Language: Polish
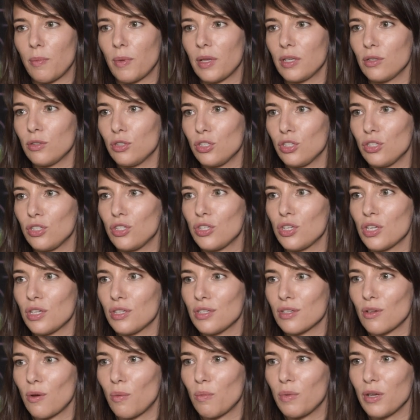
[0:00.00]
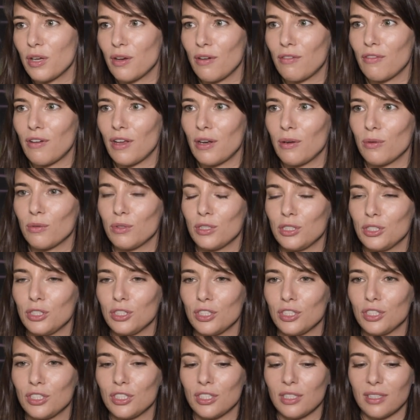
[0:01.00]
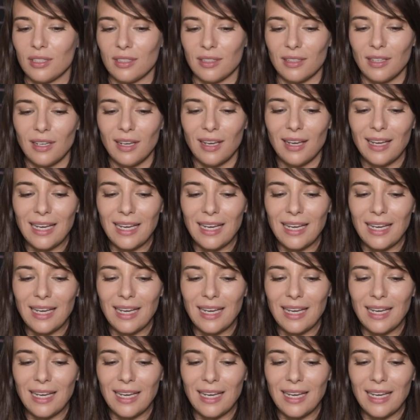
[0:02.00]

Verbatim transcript: ma dosyć skomplikowaną też y,